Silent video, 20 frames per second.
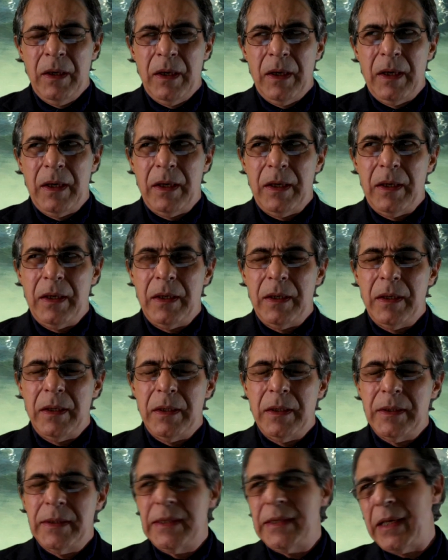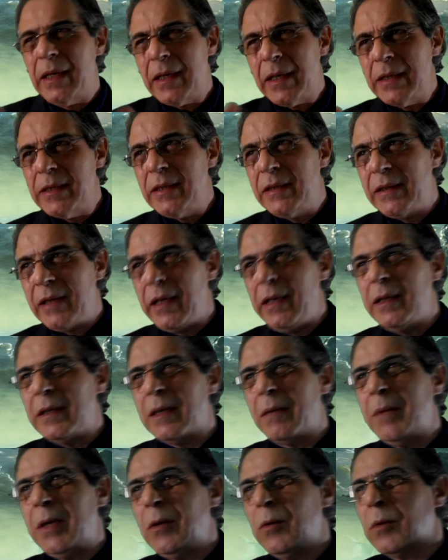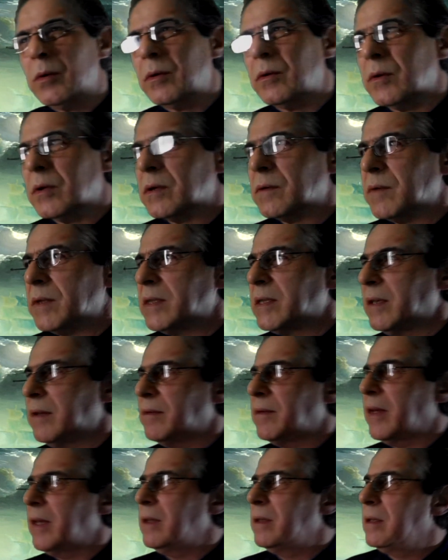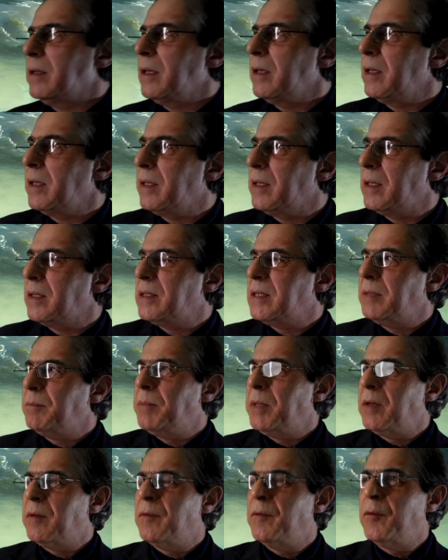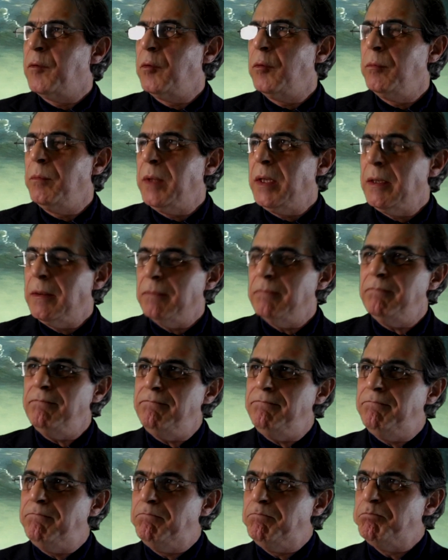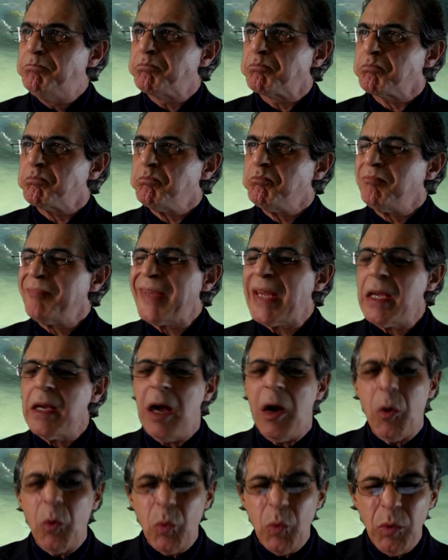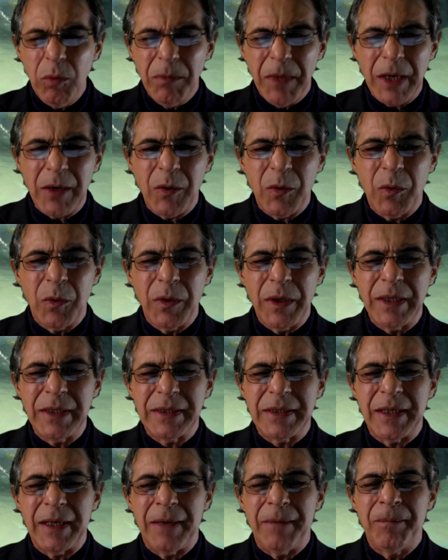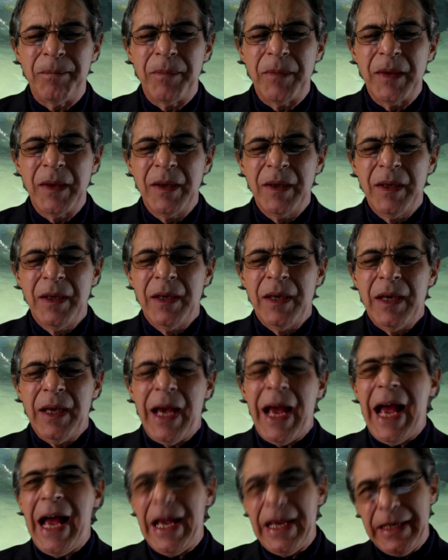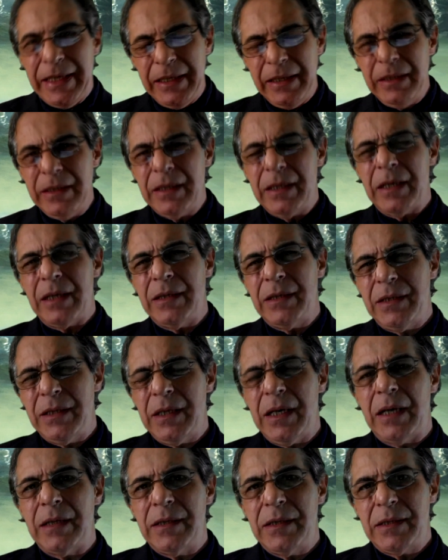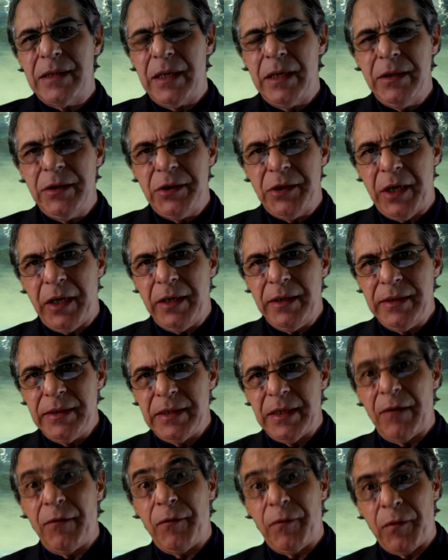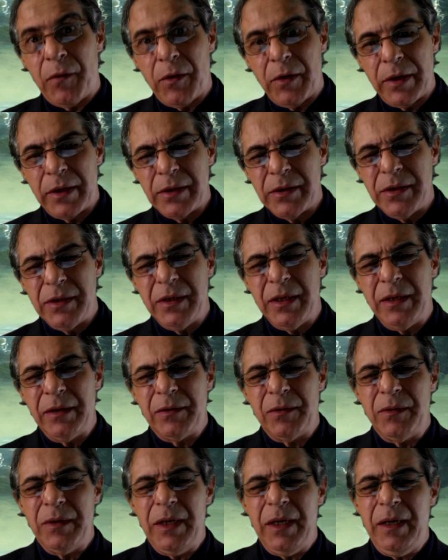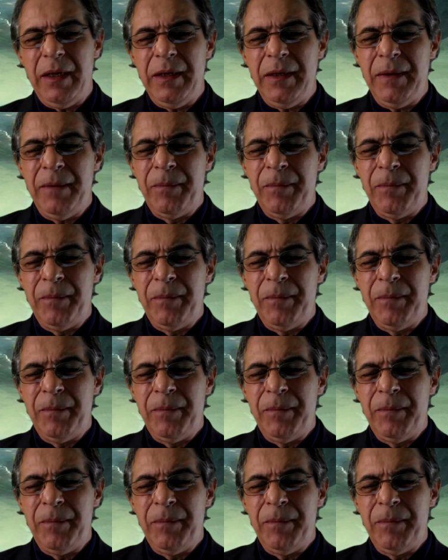Ah, cerca de 30 minutos você vai ter nesse perfume alguma coisa ainda de adstringência forte dentro dele,